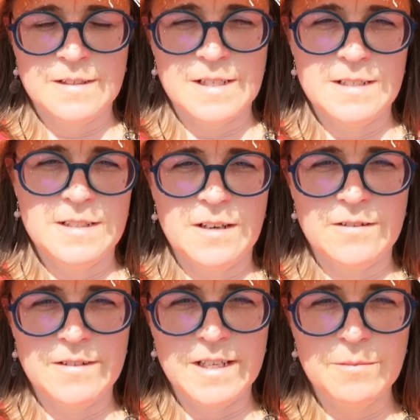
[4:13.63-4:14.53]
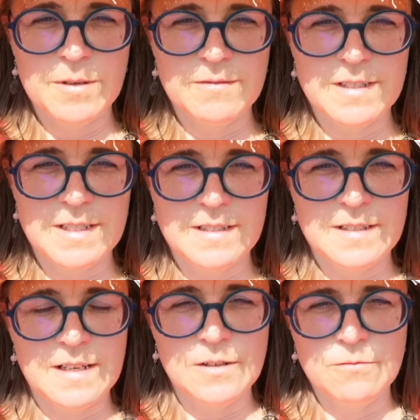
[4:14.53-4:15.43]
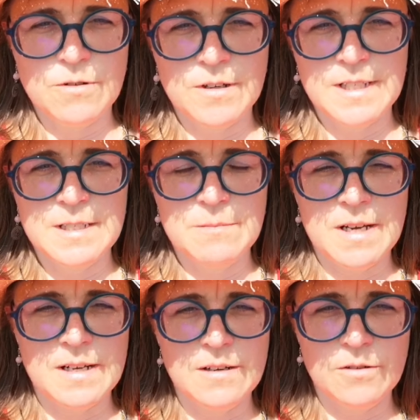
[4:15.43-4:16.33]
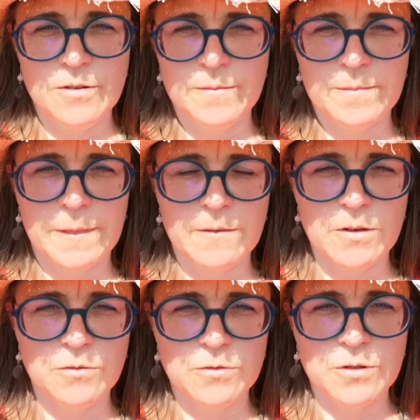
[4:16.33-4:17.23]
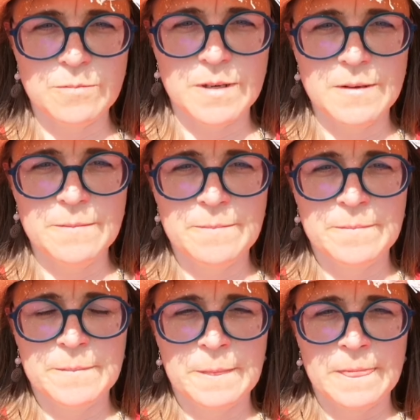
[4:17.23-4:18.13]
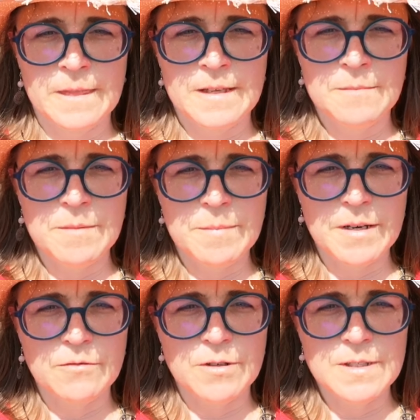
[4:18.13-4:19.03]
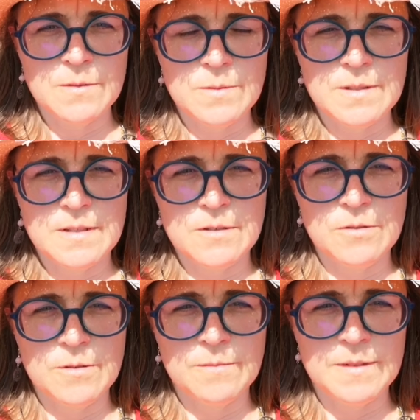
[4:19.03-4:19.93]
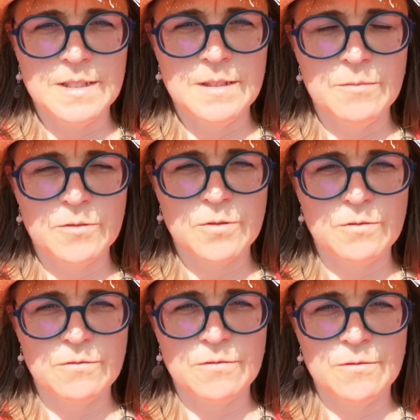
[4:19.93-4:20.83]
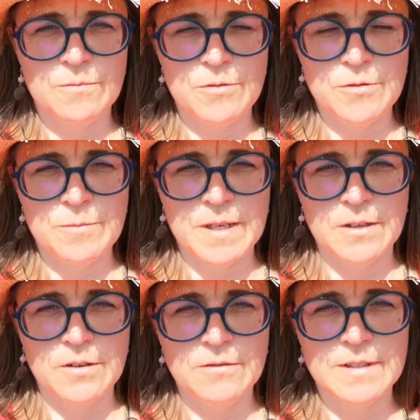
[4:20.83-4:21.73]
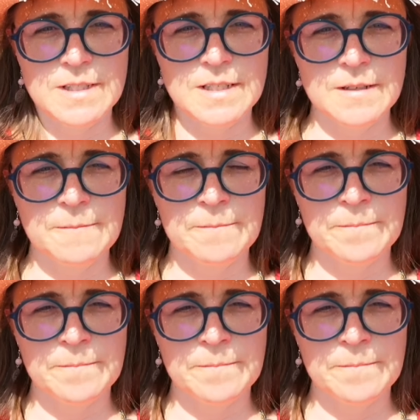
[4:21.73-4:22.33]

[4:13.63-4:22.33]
j'allais dire, un arbre, un végétal ou un animal euh, ou un autre humain mais parfois c'est aussi euh, des dimensions plus supérieures, on va dire,